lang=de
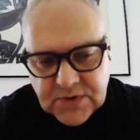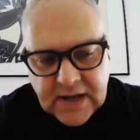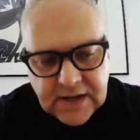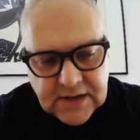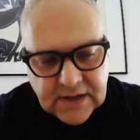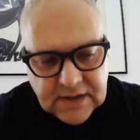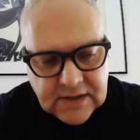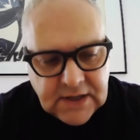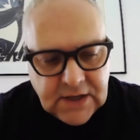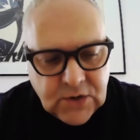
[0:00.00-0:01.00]
richtig so
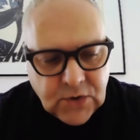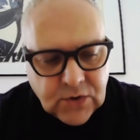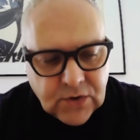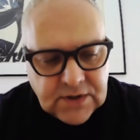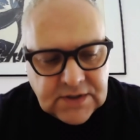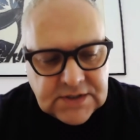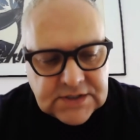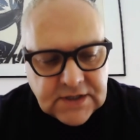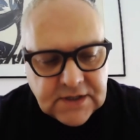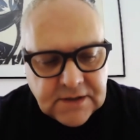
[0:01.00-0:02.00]
erinnere,
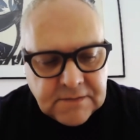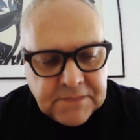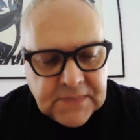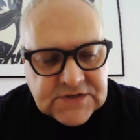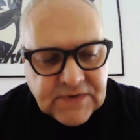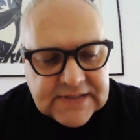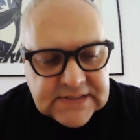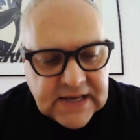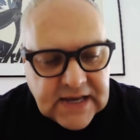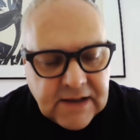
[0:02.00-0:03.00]
und äh, es war
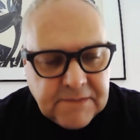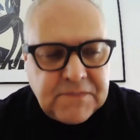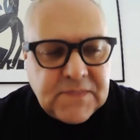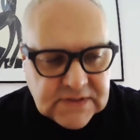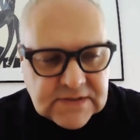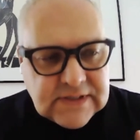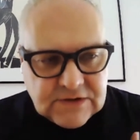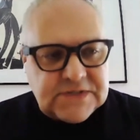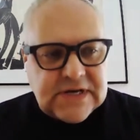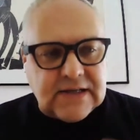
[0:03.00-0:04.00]
sehr,
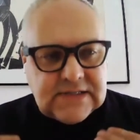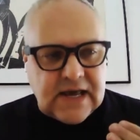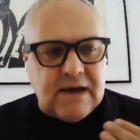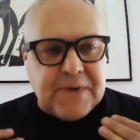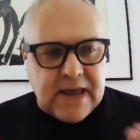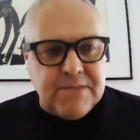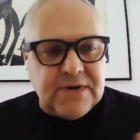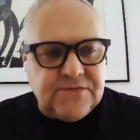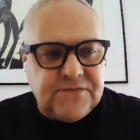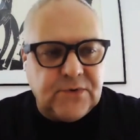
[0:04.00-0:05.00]
ich würde sagen, sehr
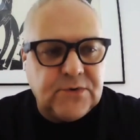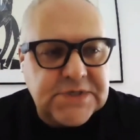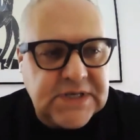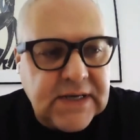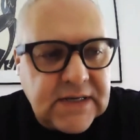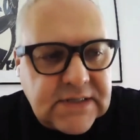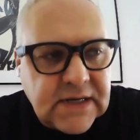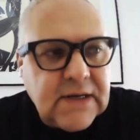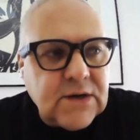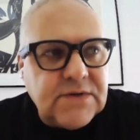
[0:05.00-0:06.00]
Payment-fokussiert
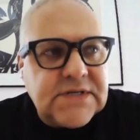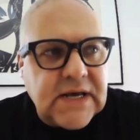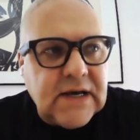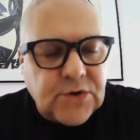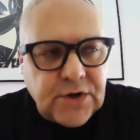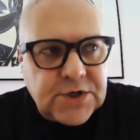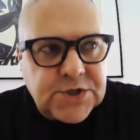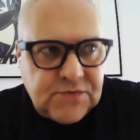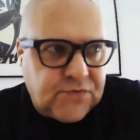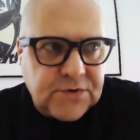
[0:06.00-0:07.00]
und sehr
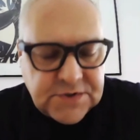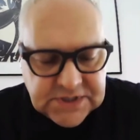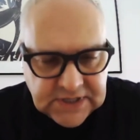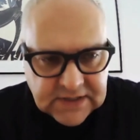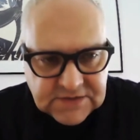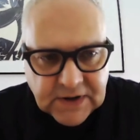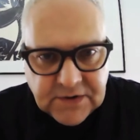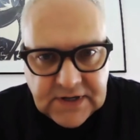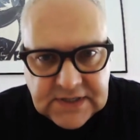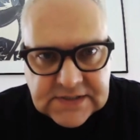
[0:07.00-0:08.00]
deutsch fokussiert. Es war
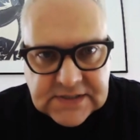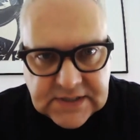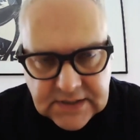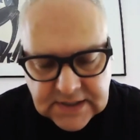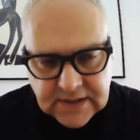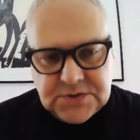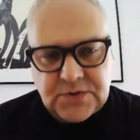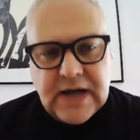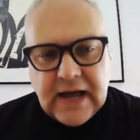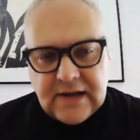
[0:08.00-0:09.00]
noch nicht dieses
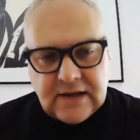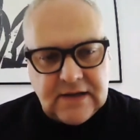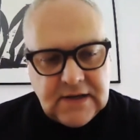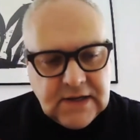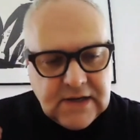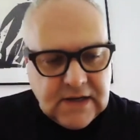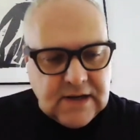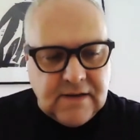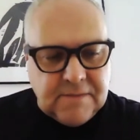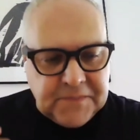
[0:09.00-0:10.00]
internationale,
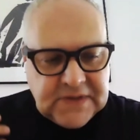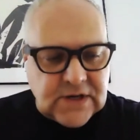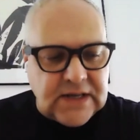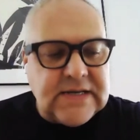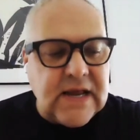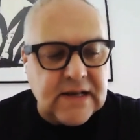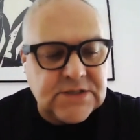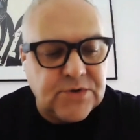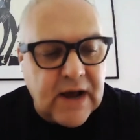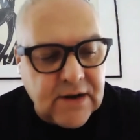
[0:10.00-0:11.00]
ähm, dieser
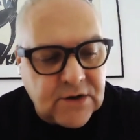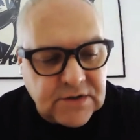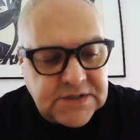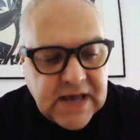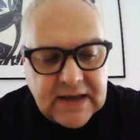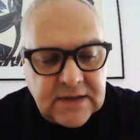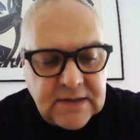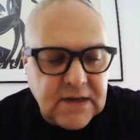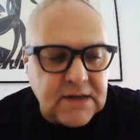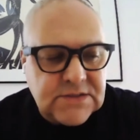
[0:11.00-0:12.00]
internationale
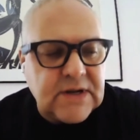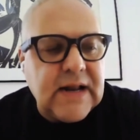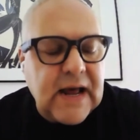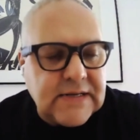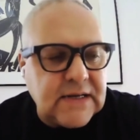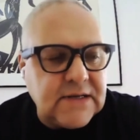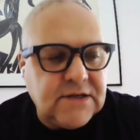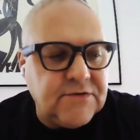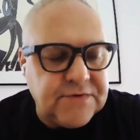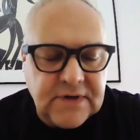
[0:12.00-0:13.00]
Konzern, sondern hat
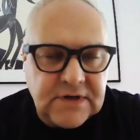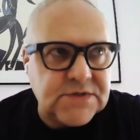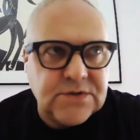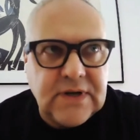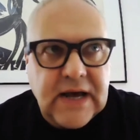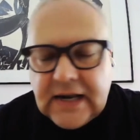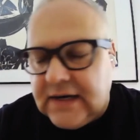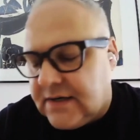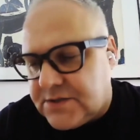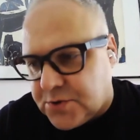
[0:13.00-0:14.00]
halt gewirkt wie so ein
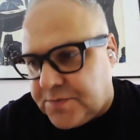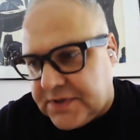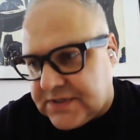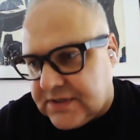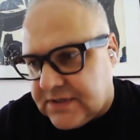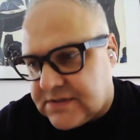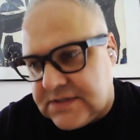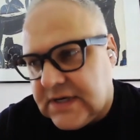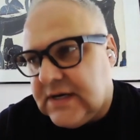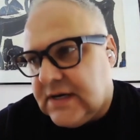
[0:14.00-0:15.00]

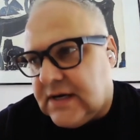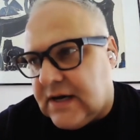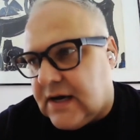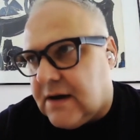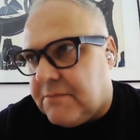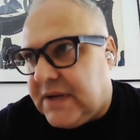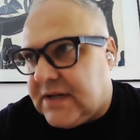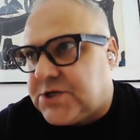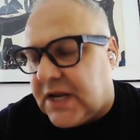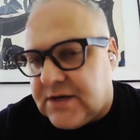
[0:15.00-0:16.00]
handelsübliches äh,
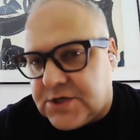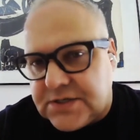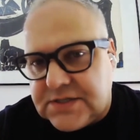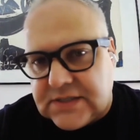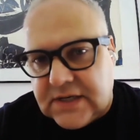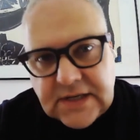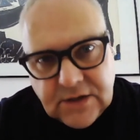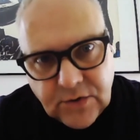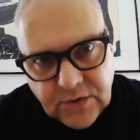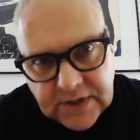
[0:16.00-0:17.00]
mittelständisches
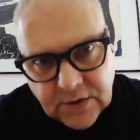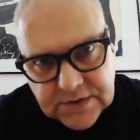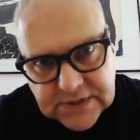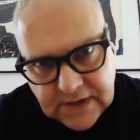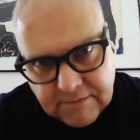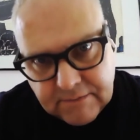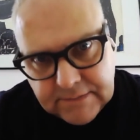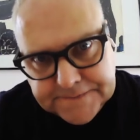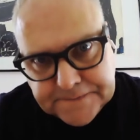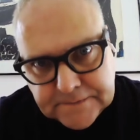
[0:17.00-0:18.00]
Technologieunternehmen.
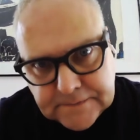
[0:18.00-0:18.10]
